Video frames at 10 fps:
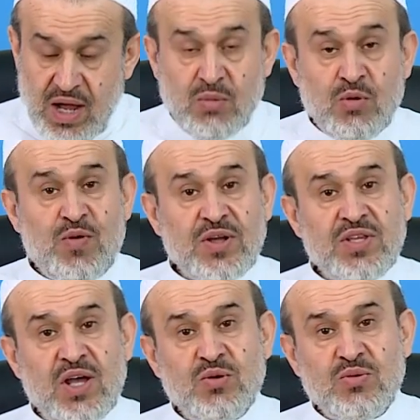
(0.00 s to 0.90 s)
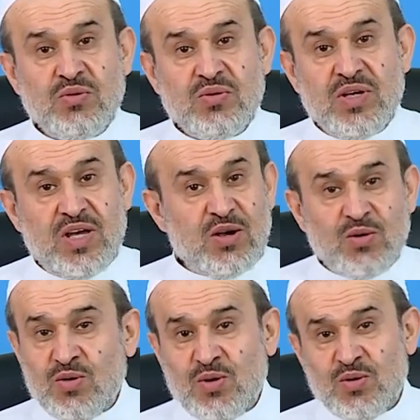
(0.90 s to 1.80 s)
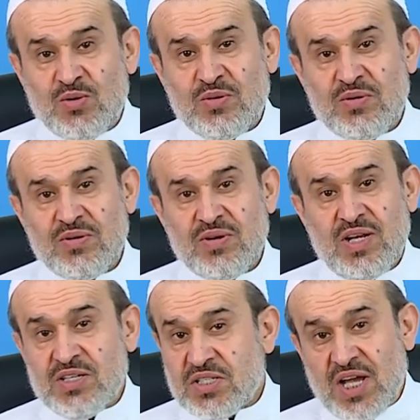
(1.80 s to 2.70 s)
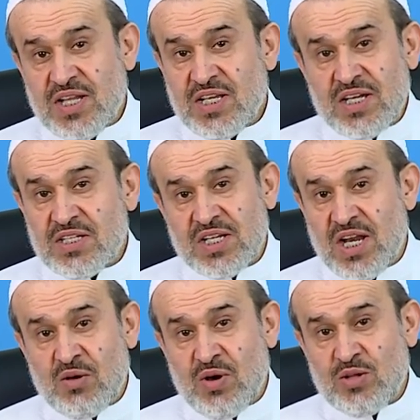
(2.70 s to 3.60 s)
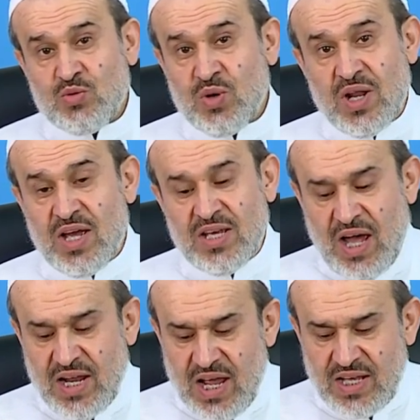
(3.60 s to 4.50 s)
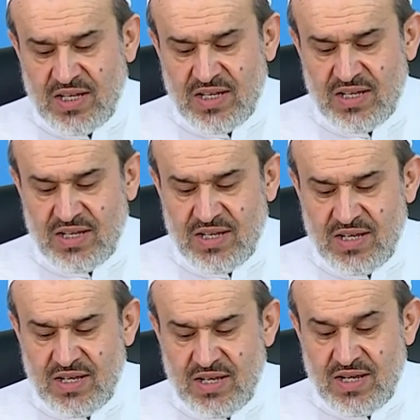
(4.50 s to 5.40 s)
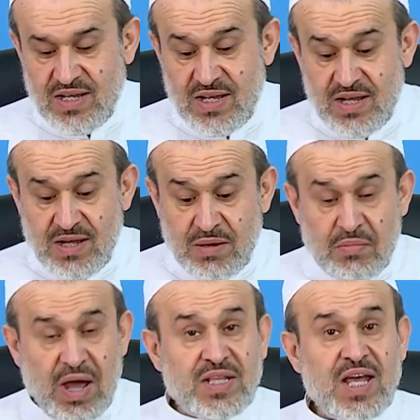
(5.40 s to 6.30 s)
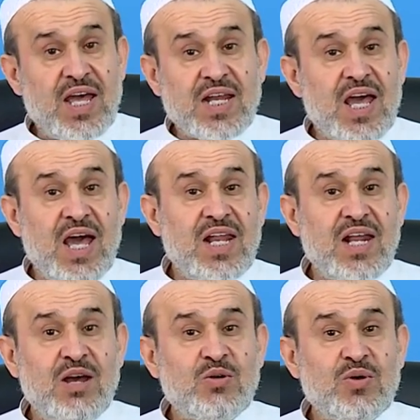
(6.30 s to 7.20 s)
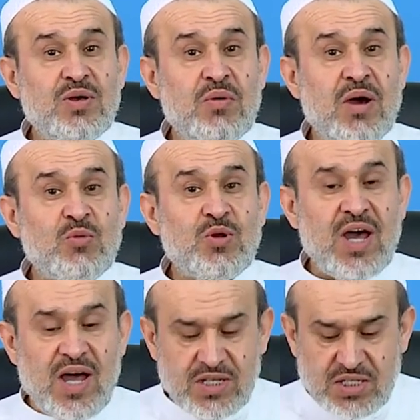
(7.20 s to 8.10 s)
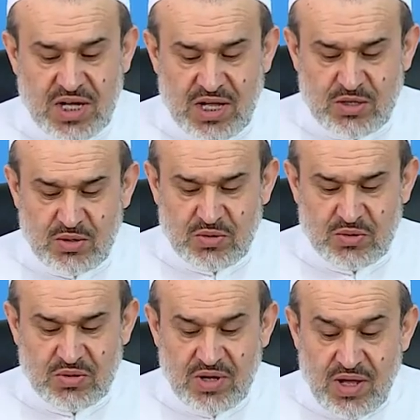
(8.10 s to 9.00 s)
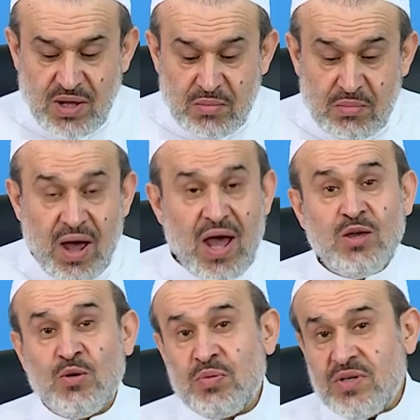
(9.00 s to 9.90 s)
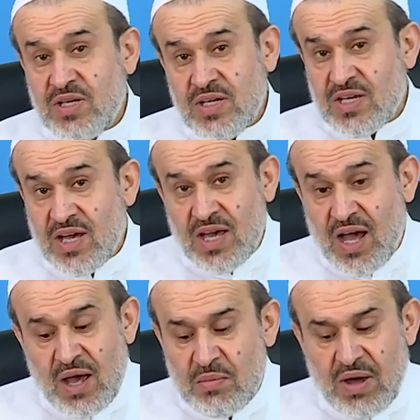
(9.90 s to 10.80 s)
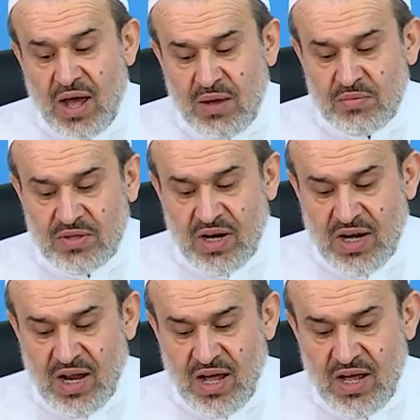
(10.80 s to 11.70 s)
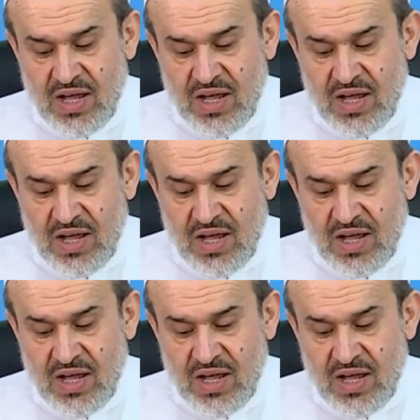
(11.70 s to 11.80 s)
المفضل يقول للصادق صلوات الله عليه بعد أن قال له إمامنا الصادق ما يبكيك يا أبا عبد الله